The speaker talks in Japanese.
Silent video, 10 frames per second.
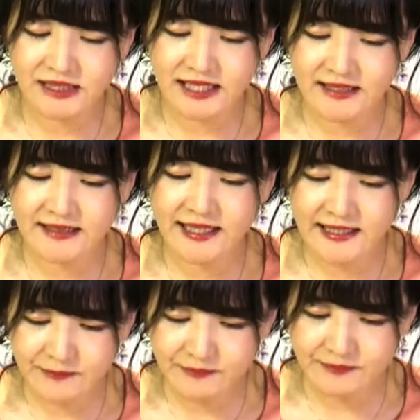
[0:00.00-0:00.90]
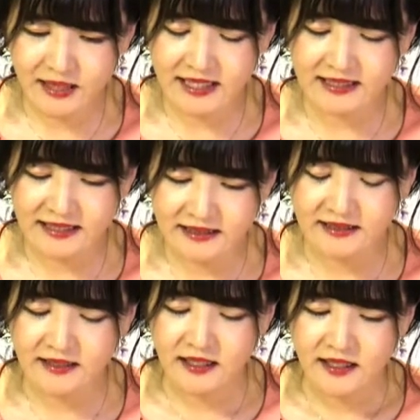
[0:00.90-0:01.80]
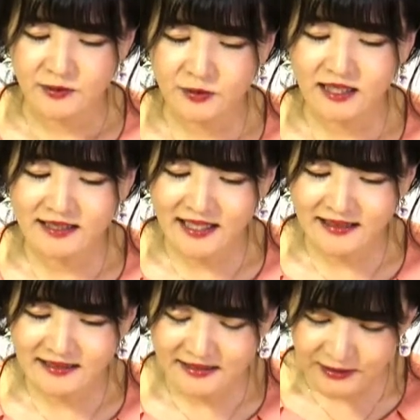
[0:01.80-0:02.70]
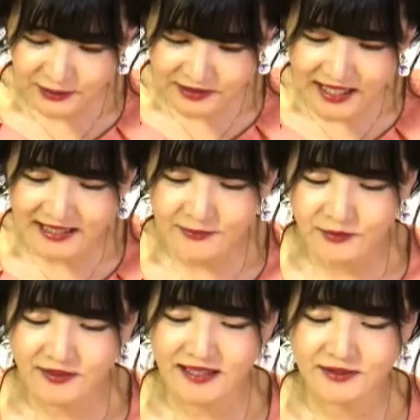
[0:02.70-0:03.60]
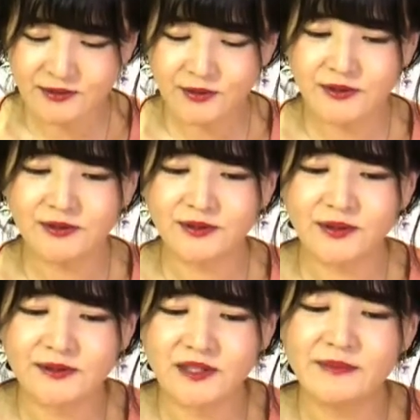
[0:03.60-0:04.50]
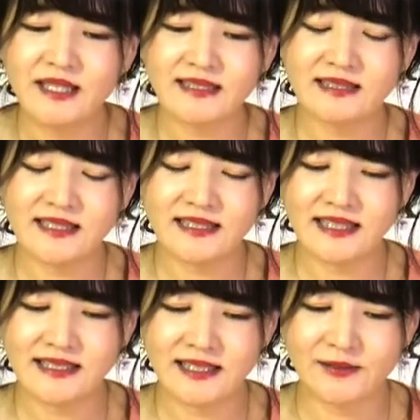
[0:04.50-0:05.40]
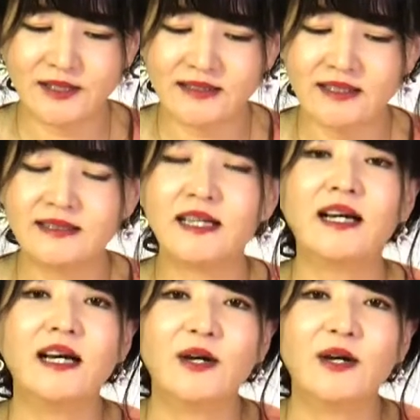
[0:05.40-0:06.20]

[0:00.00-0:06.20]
して精一杯生き、そして何十代にもわたる努力を積み重ねてきてくださった